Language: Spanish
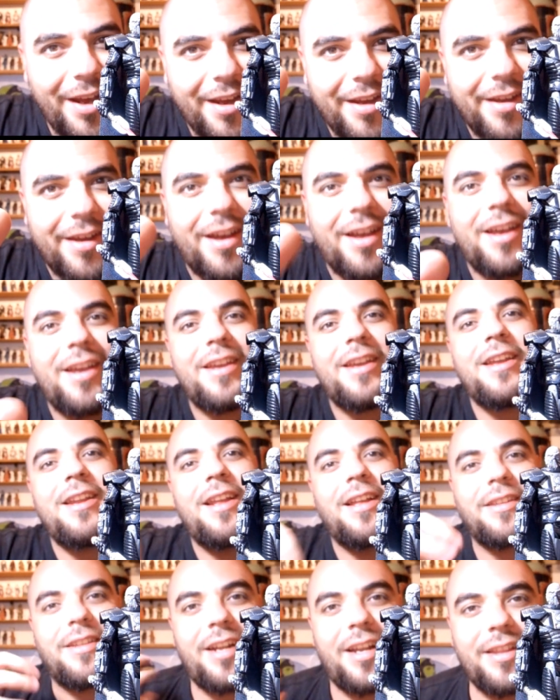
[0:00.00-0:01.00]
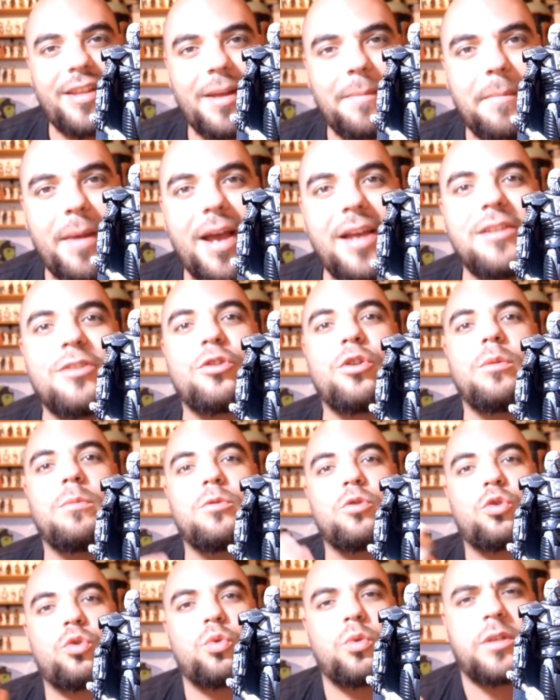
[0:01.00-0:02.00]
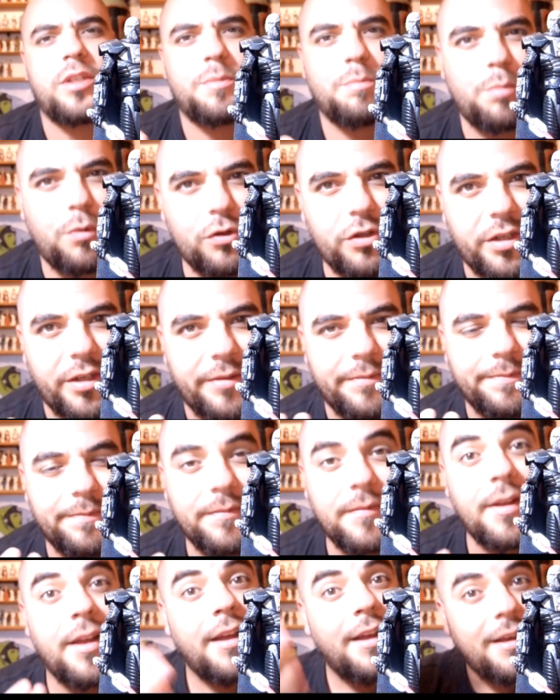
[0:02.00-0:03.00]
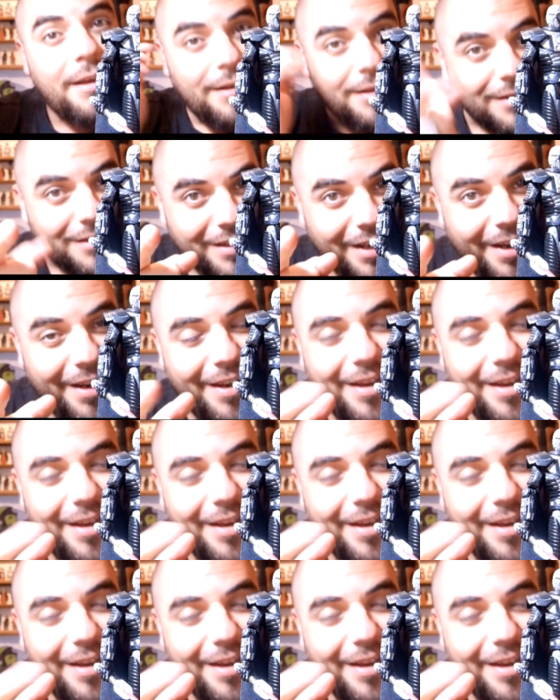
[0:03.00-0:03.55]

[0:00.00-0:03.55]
ella y la trata más como su esposa. Sí,